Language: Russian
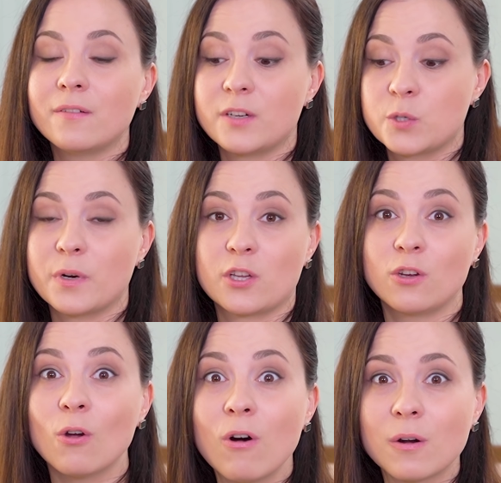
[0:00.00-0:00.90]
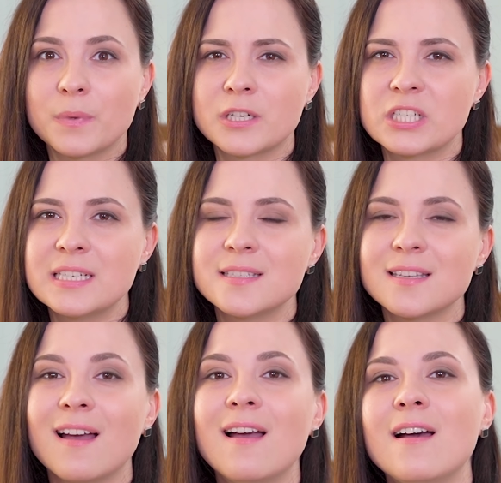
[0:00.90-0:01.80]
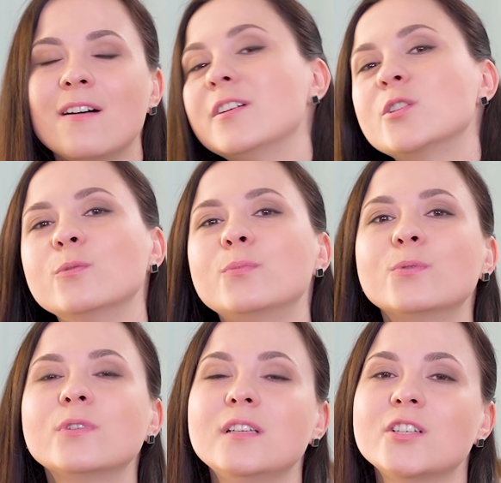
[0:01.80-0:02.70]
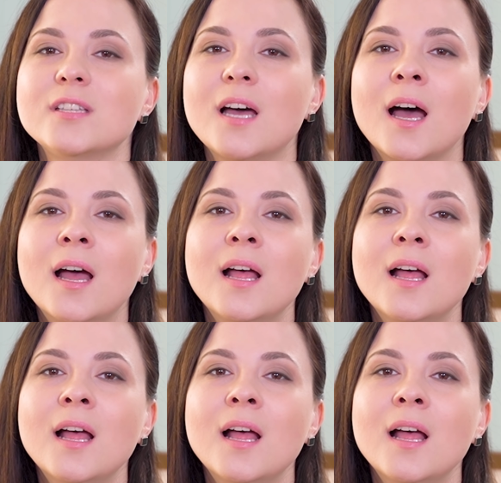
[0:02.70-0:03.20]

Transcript: ваш партнер по жизни, ваш супруг или жена